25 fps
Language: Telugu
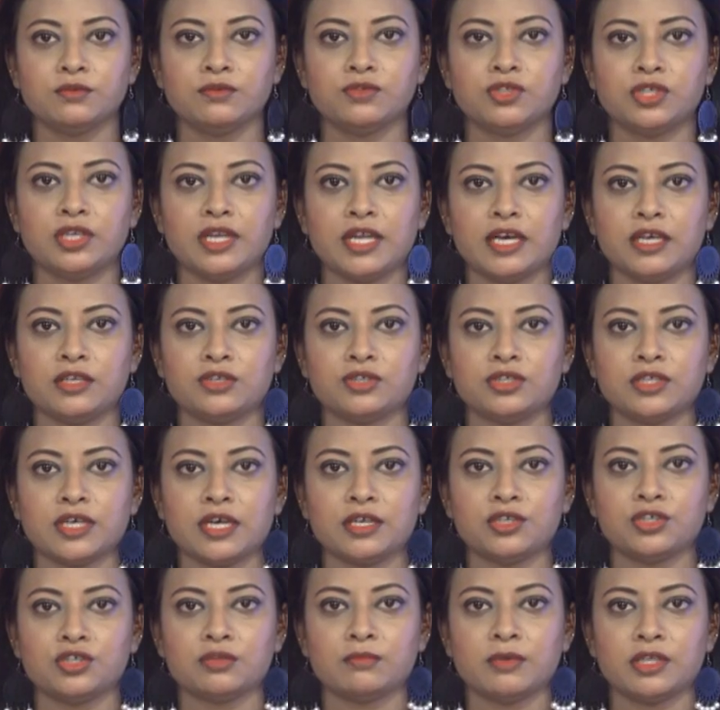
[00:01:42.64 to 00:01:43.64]
జిల్లా
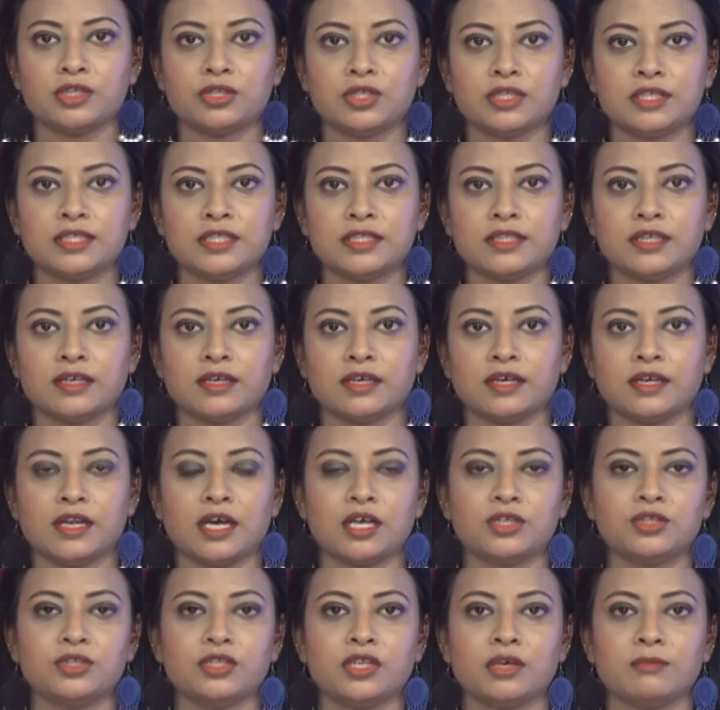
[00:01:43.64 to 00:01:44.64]
ఇన్ఛార్జి మంత్రి సీతక్క
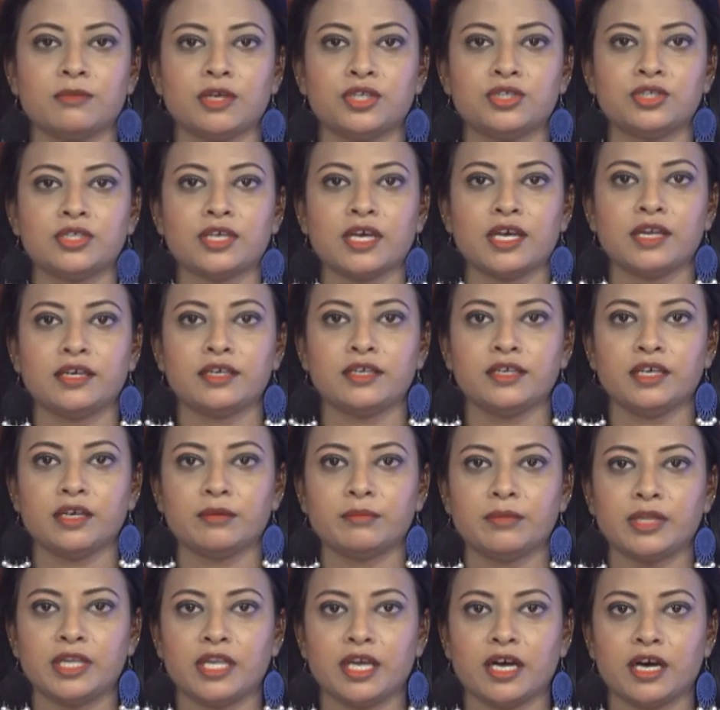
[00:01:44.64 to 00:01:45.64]
రాజీనామా చేయాలని
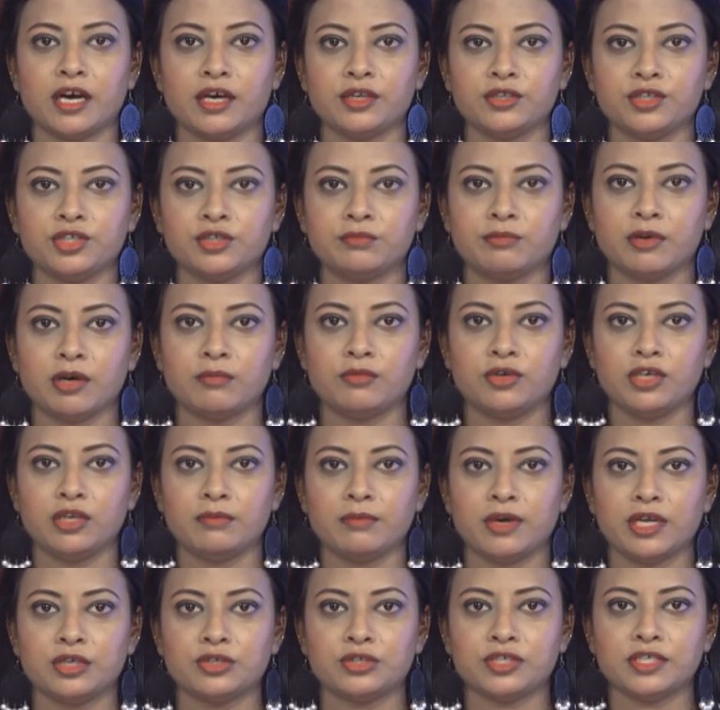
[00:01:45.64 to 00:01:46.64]
ఎమ్మెల్యే హరీష్ బాబు
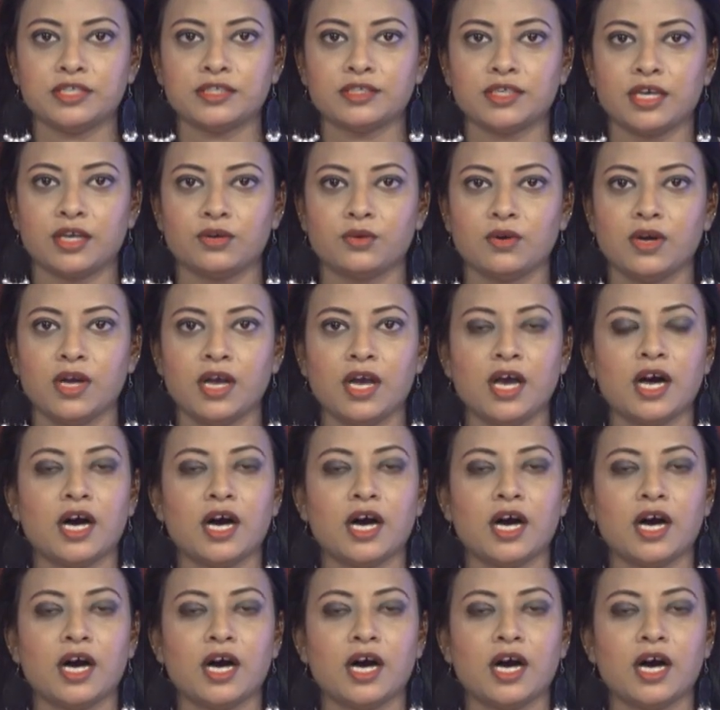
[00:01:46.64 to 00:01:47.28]
డిమాండ్ చేశారు